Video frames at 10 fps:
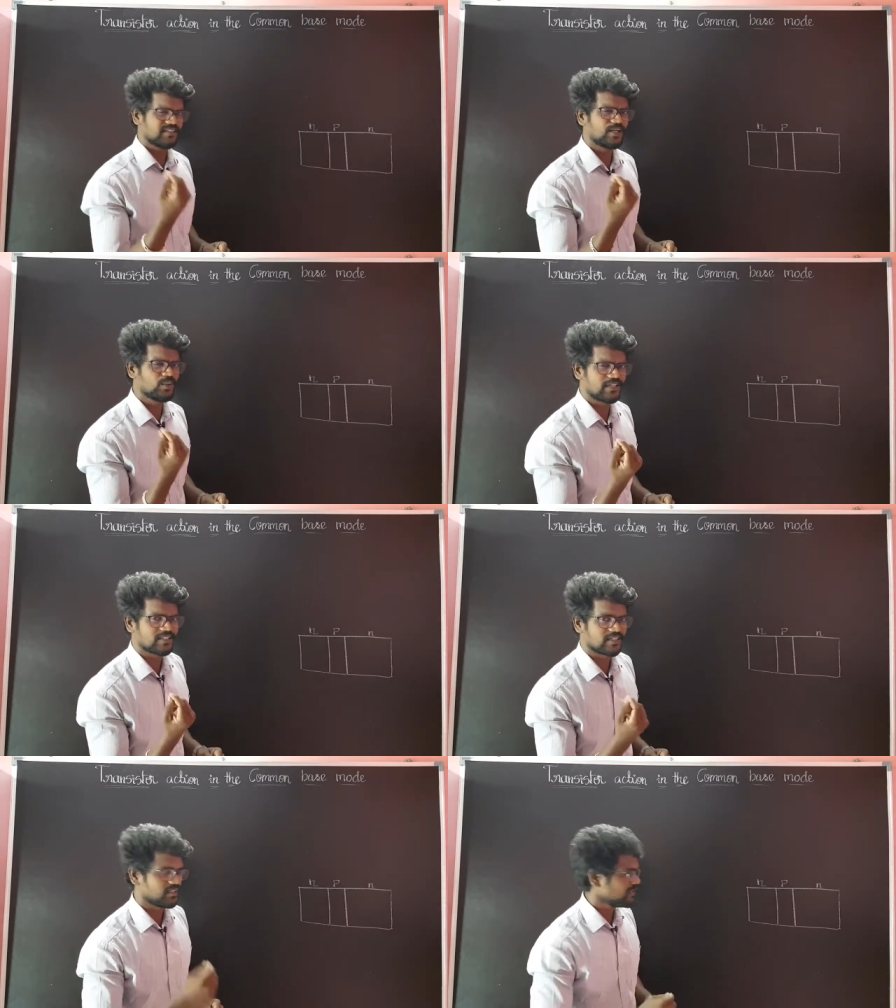நடுவில்
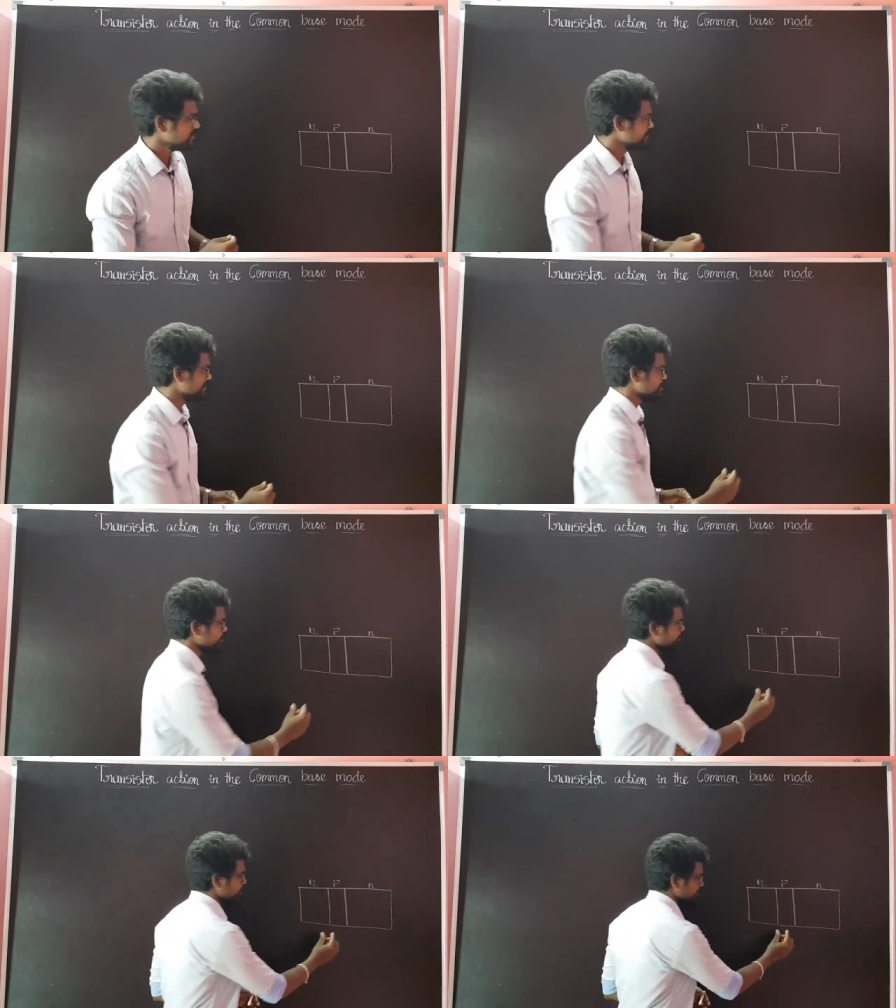இருக்கு இல்லையா இது வந்து
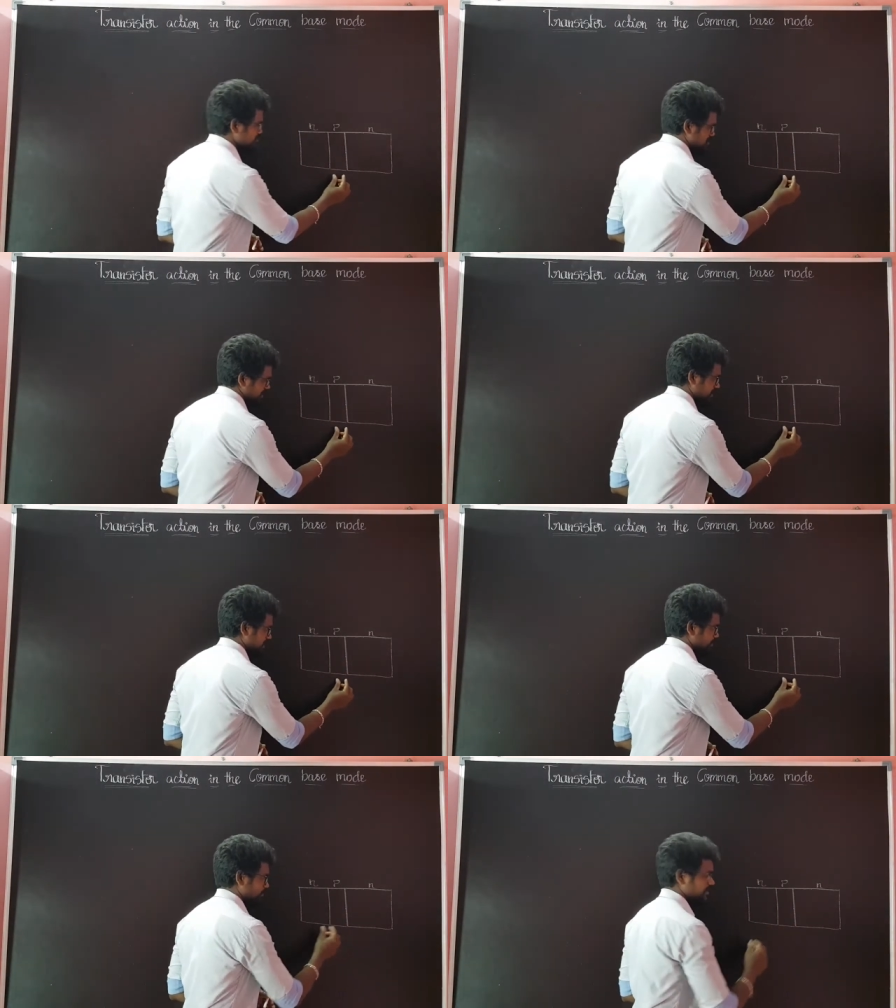ரொம்ப ரொம்ப
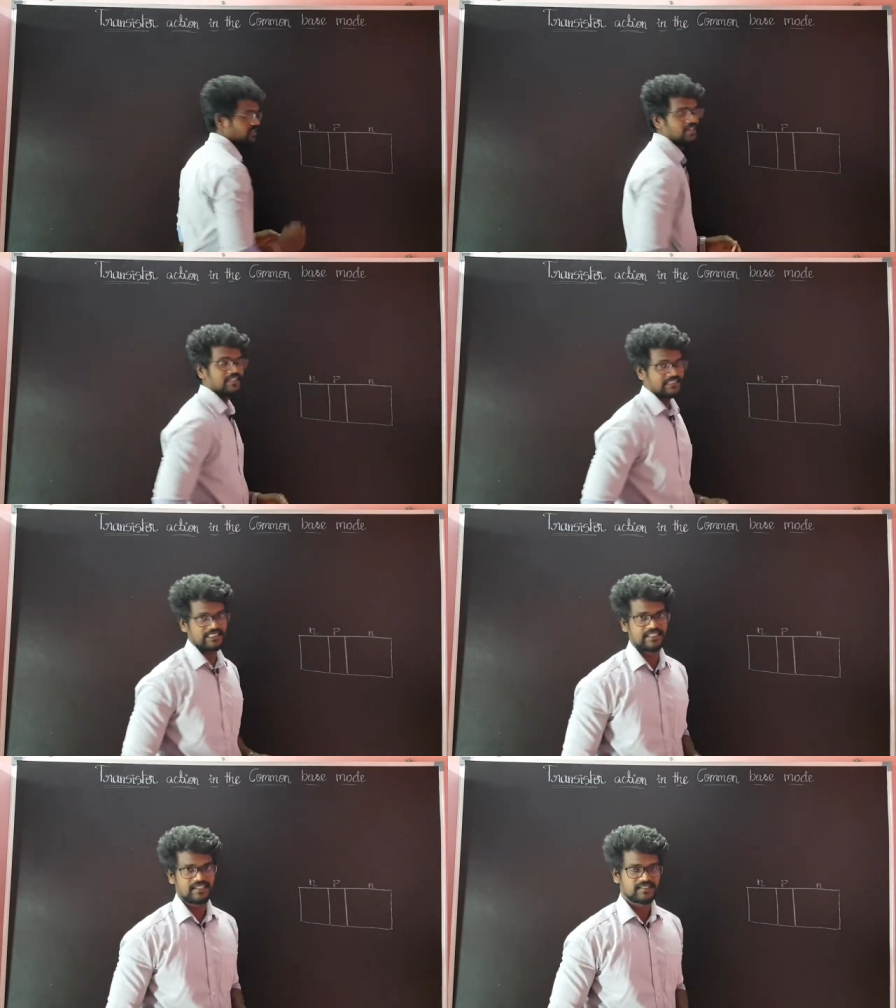சின்னதான ஒரு
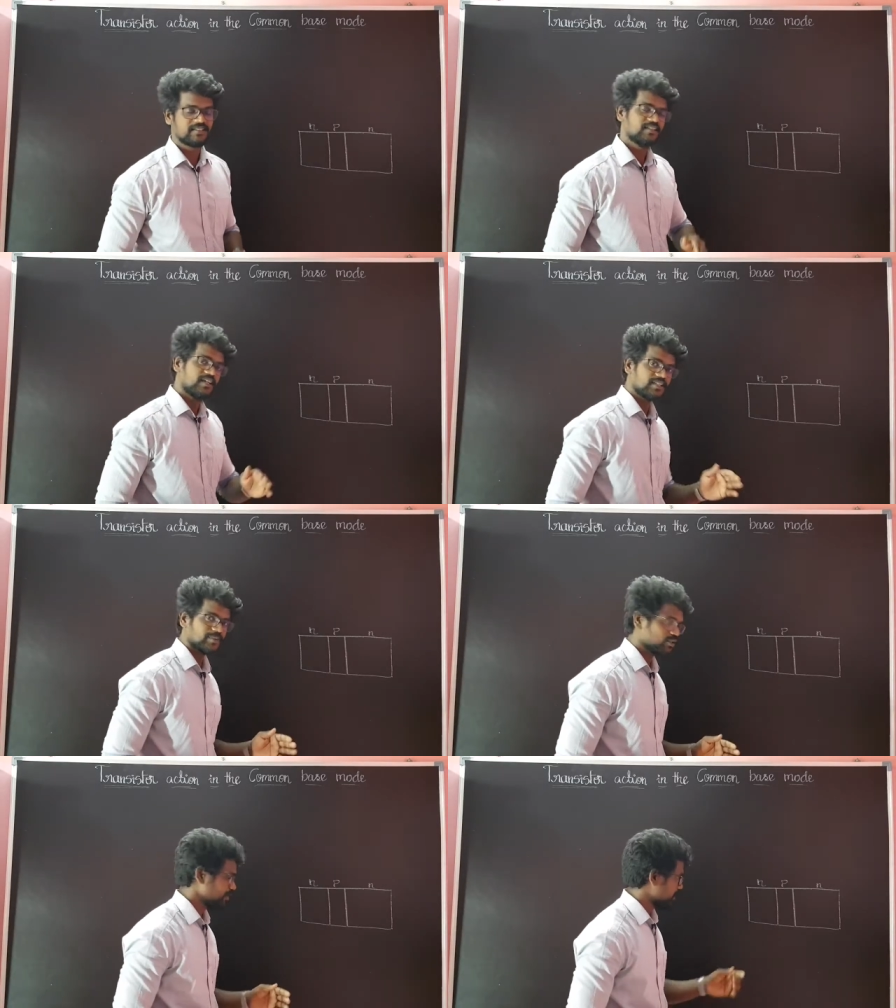ஏரியா தான் அது
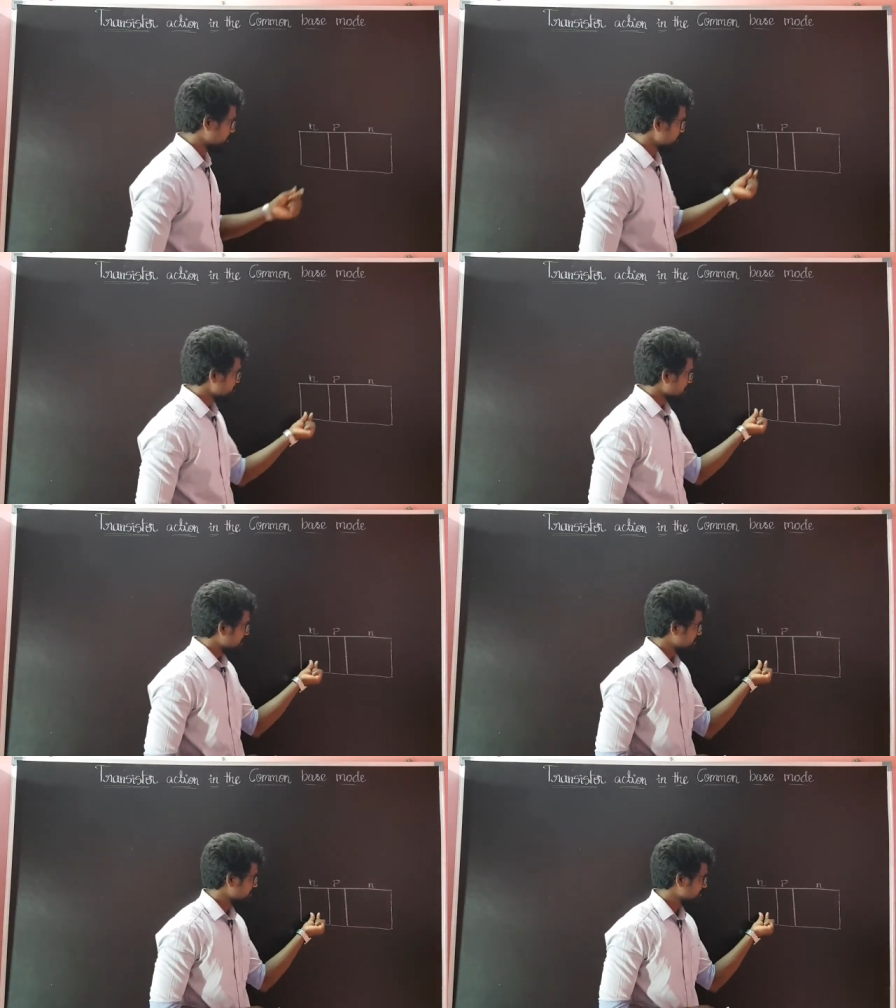மட்டும் இல்லாமல்
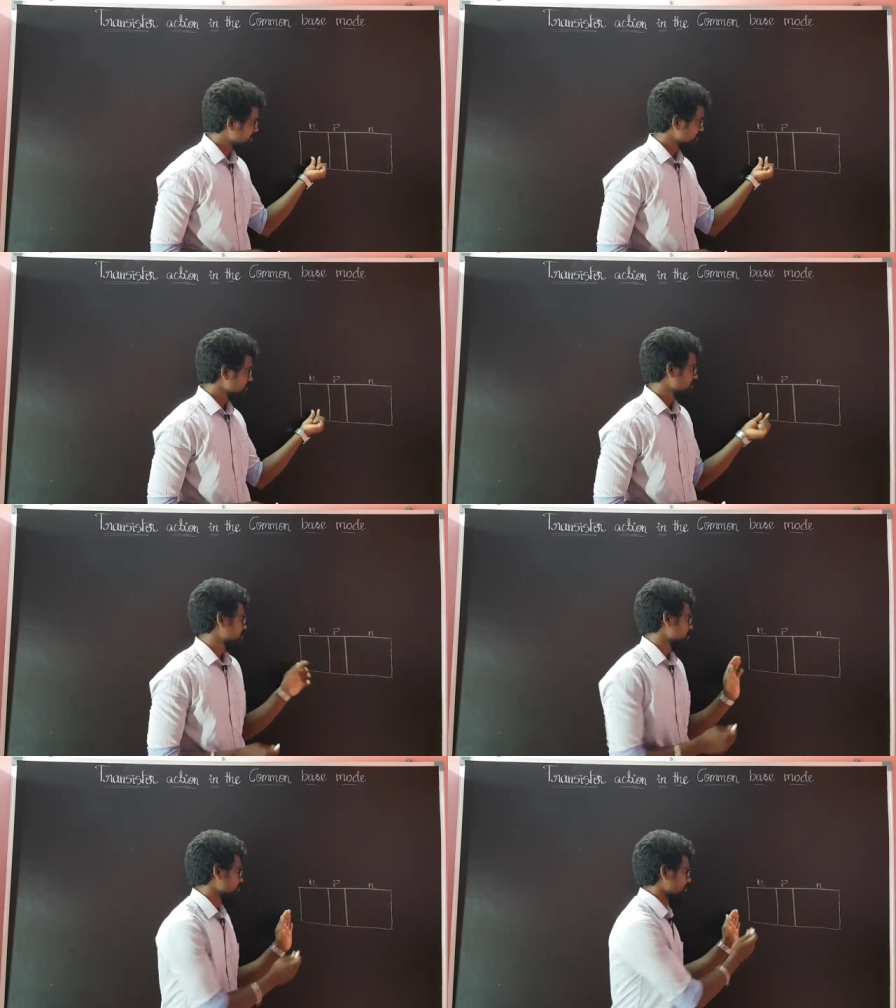இதை வந்து
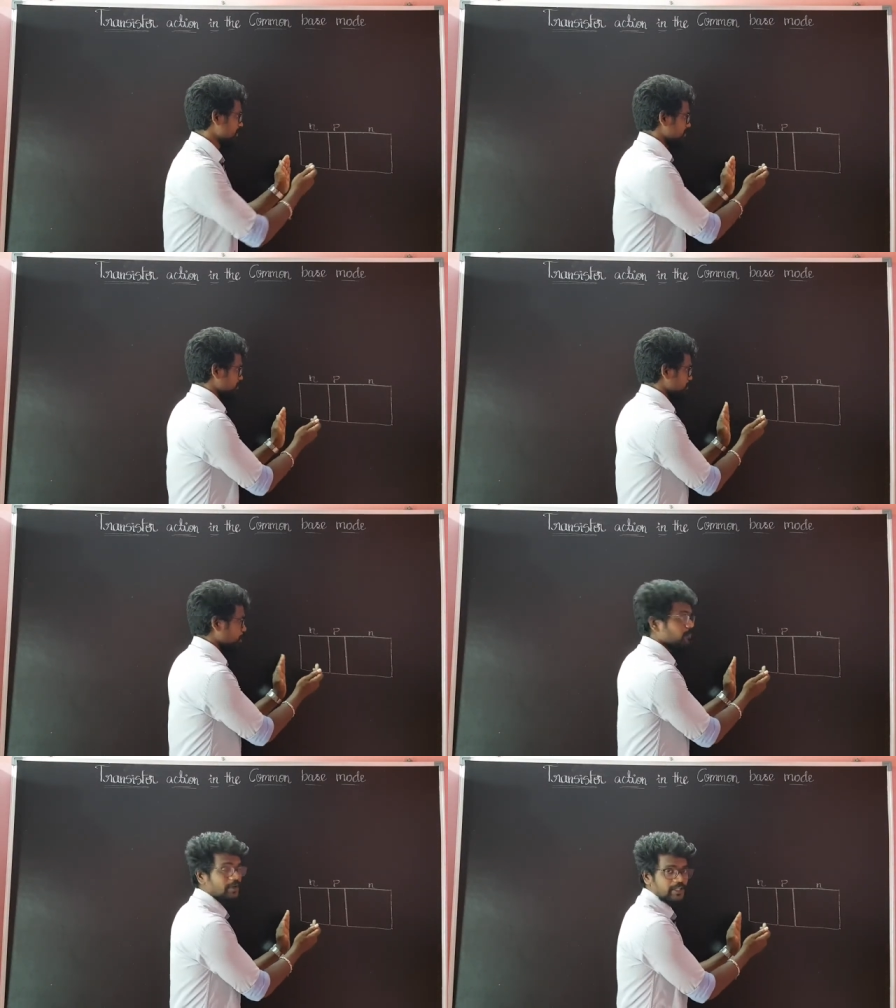நம்ம எப்படி
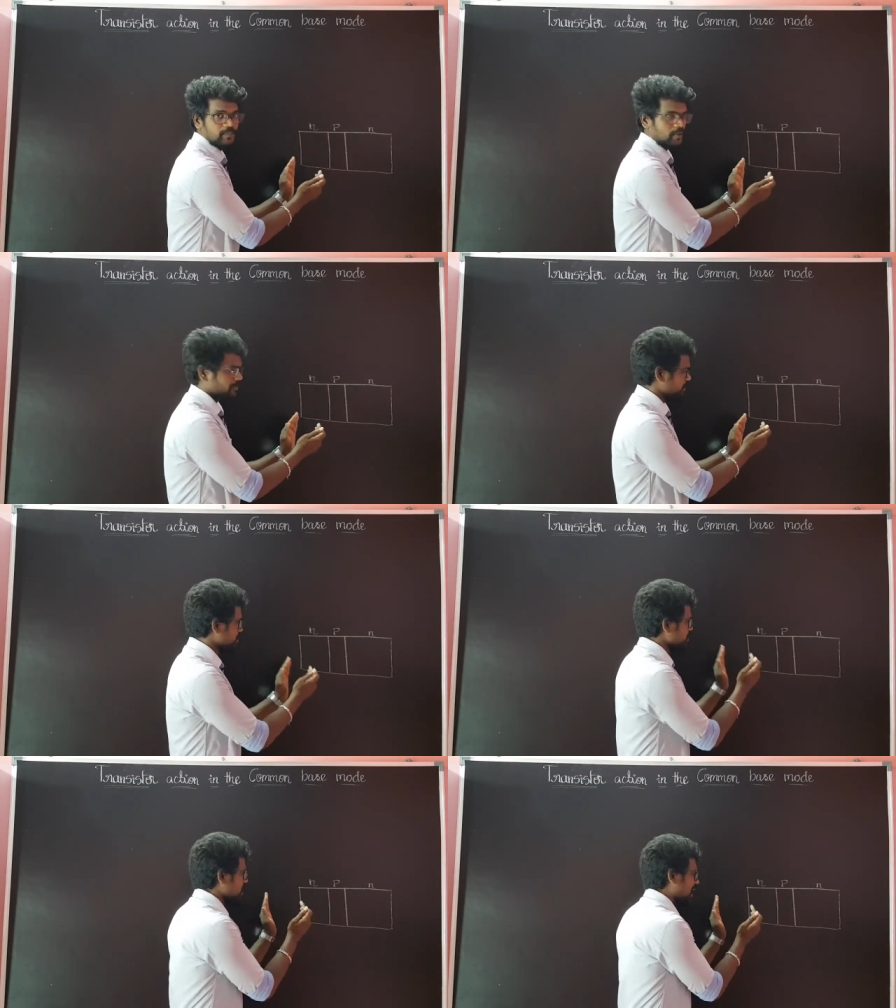டோப் பண்ணியிருப்போம் அப்படின்னா
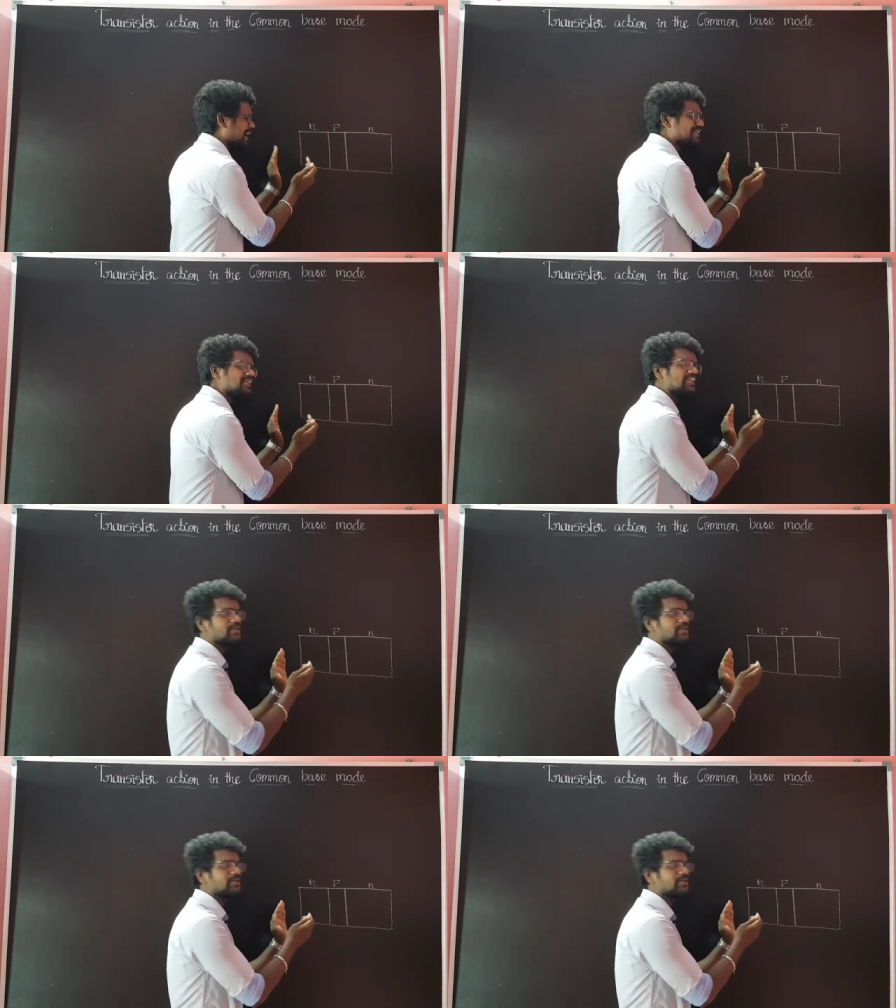ஹைலி